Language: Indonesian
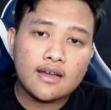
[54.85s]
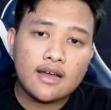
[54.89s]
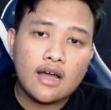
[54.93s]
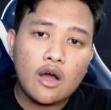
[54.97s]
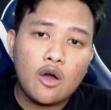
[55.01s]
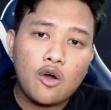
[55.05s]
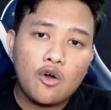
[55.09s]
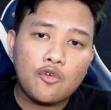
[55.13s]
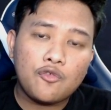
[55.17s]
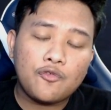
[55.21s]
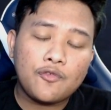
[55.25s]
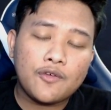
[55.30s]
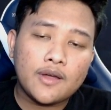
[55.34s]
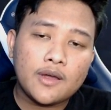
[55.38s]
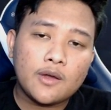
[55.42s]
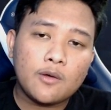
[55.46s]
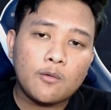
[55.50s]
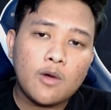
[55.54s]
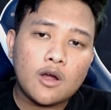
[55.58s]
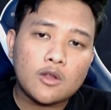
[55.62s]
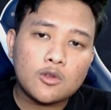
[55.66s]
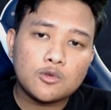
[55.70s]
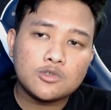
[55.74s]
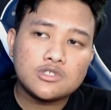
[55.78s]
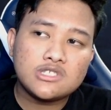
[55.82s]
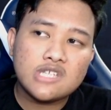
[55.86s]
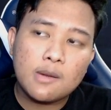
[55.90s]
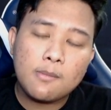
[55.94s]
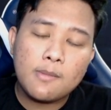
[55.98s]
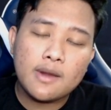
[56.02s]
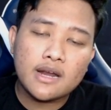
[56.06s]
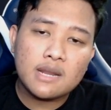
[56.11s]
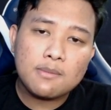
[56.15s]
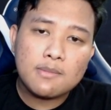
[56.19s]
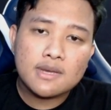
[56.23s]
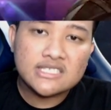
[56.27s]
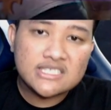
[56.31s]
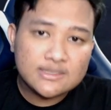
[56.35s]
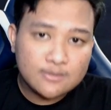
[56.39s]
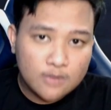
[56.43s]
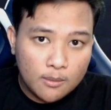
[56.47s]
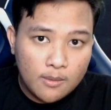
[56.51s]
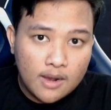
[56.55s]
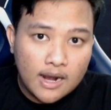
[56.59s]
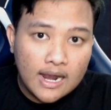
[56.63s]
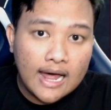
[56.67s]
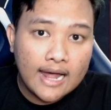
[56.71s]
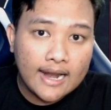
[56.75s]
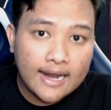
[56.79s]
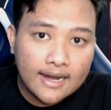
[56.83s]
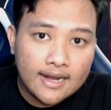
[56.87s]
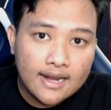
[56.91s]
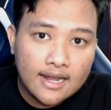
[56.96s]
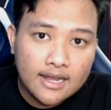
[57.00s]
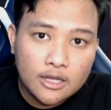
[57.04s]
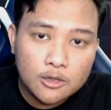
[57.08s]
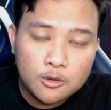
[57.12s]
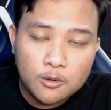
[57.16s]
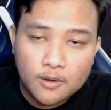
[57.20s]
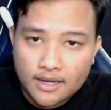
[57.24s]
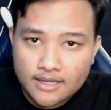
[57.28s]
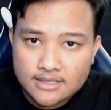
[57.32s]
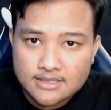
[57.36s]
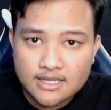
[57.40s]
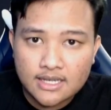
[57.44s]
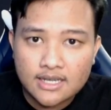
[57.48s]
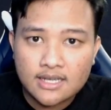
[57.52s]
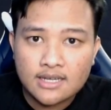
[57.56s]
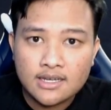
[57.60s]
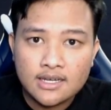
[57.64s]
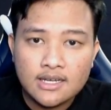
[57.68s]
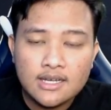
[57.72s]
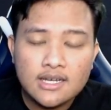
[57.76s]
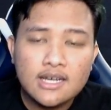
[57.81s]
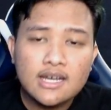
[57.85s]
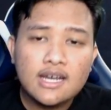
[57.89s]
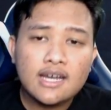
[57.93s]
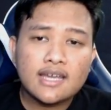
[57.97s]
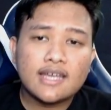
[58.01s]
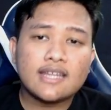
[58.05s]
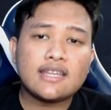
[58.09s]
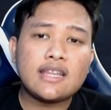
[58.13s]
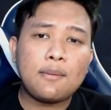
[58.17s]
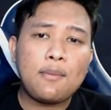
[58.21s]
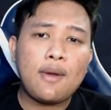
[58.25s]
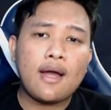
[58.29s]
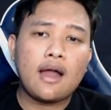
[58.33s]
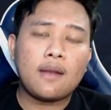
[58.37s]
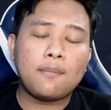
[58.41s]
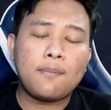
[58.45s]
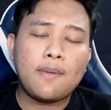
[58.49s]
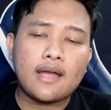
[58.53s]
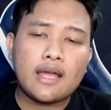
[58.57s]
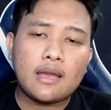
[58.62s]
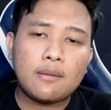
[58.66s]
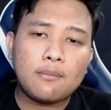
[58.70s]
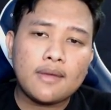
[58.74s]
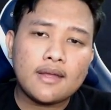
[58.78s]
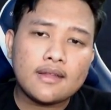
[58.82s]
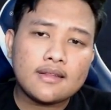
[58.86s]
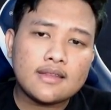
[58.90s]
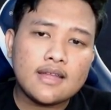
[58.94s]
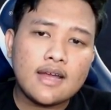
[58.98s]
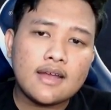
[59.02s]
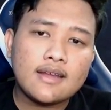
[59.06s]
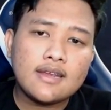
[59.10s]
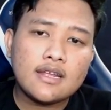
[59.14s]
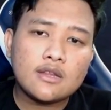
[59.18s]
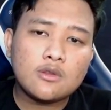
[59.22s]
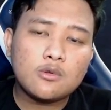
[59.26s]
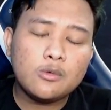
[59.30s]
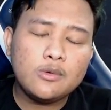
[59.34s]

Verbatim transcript: AOV waktu zamannya masih Mobile Arena gitu guys ya. Kita bakal pakai metanya tuh